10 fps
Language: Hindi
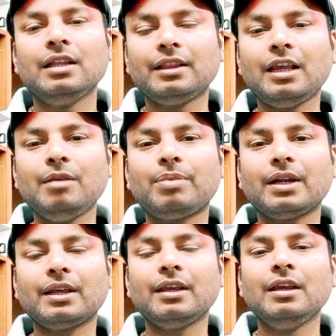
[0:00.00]
नहीं
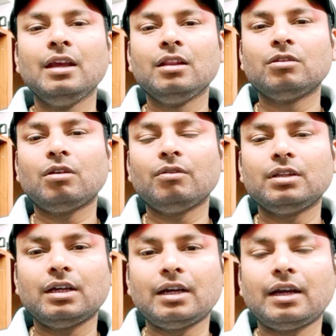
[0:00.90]
पड़ेगी तो
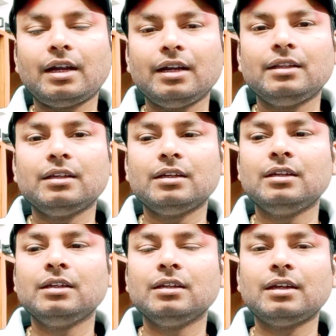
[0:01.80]
द एट
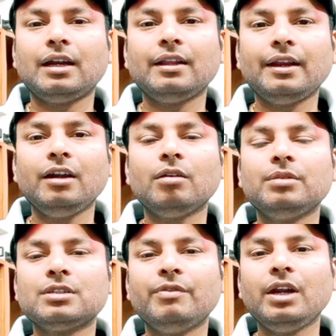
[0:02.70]
द एट द एंड ऑफ
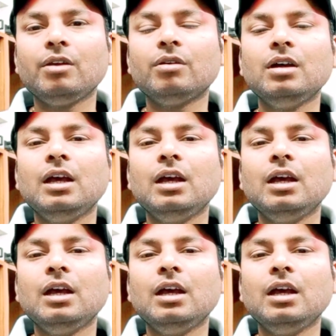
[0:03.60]
दिस वीडियो